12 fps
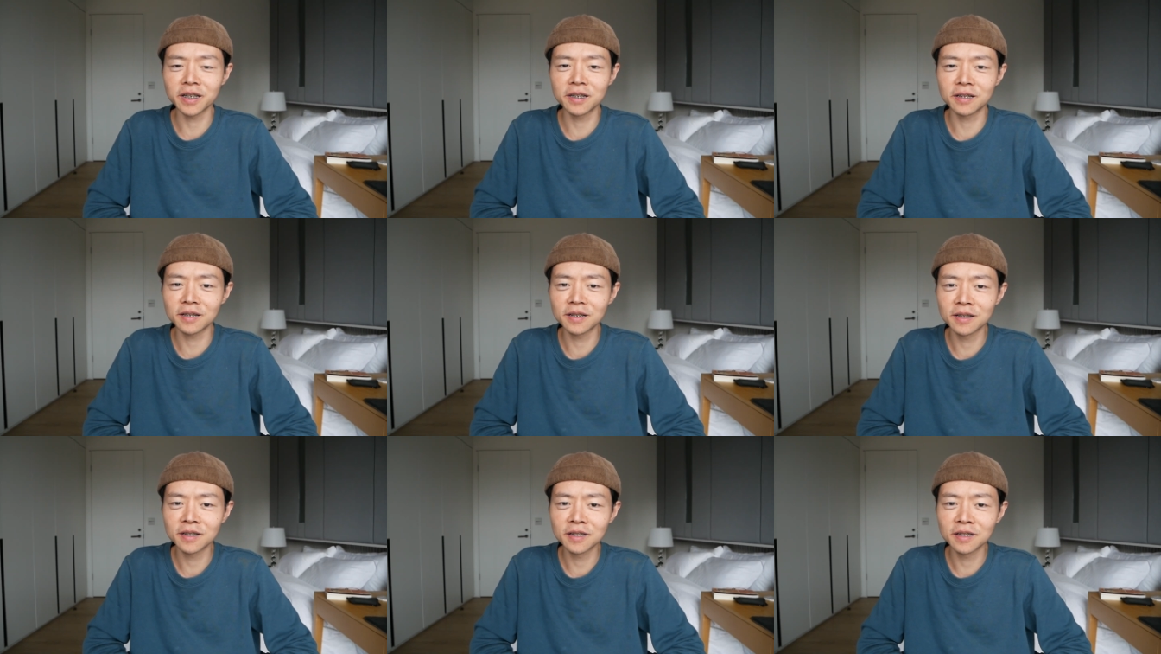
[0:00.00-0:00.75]
以呢？
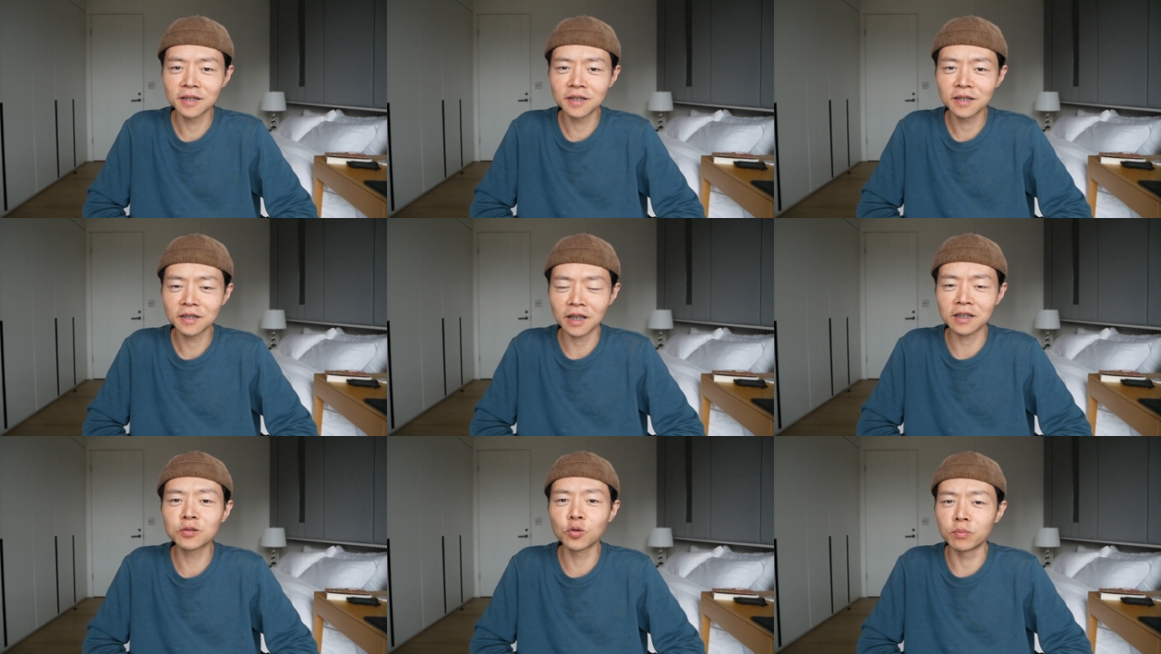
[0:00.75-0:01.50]

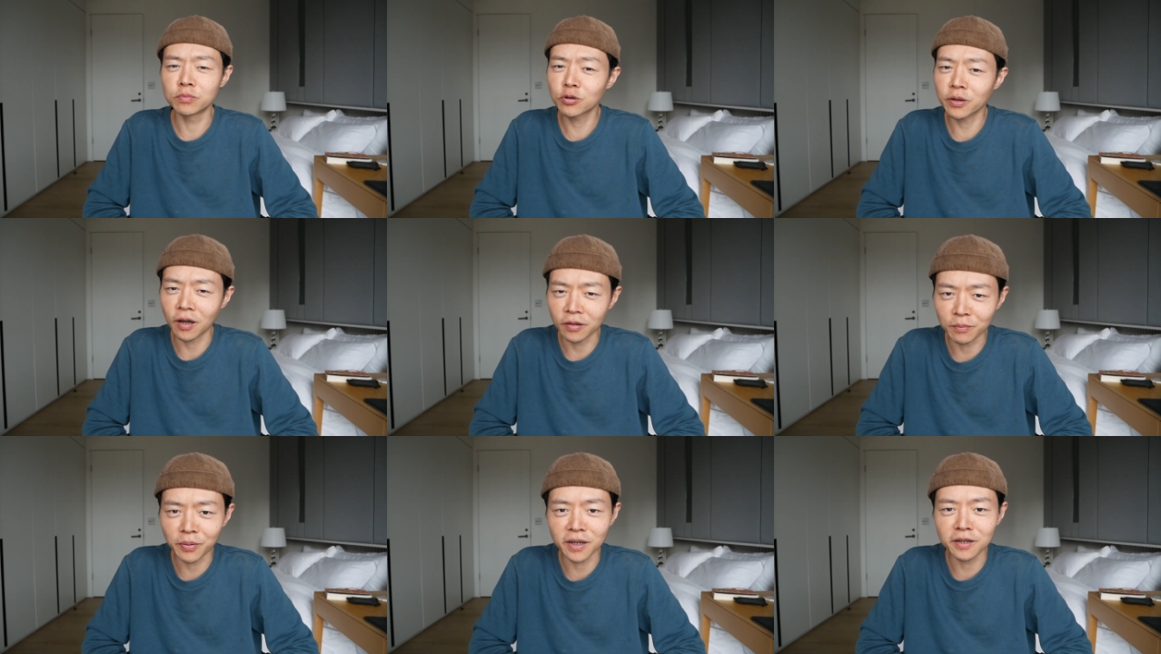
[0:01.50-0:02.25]
他是我们最好
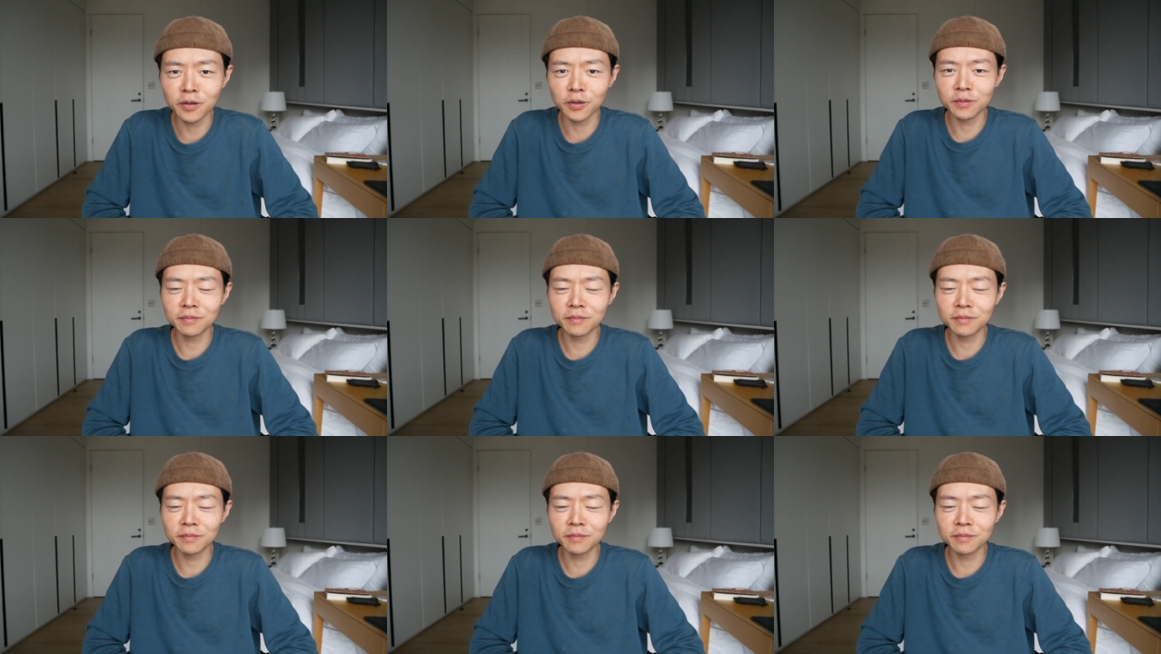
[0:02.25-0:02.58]
的朋友，